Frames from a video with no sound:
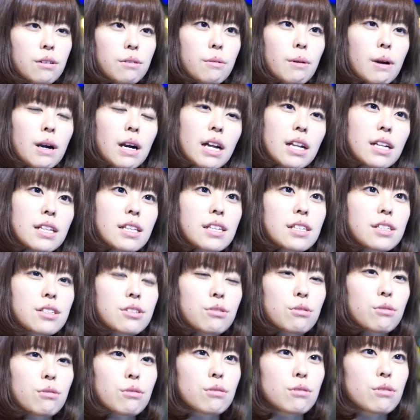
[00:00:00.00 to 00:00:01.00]
別れた日
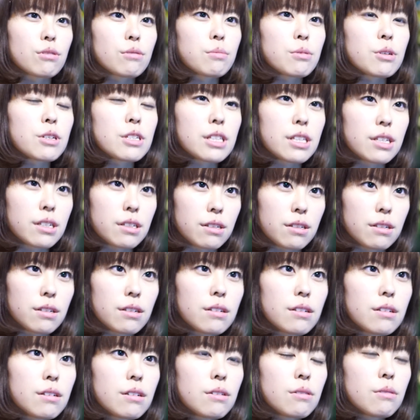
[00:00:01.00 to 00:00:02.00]
のこと覚えてる？
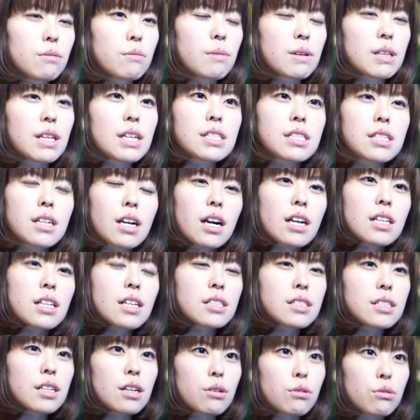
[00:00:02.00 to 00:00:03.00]
私が
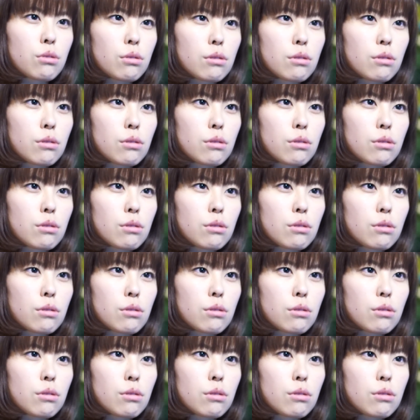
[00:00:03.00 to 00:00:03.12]
話したこ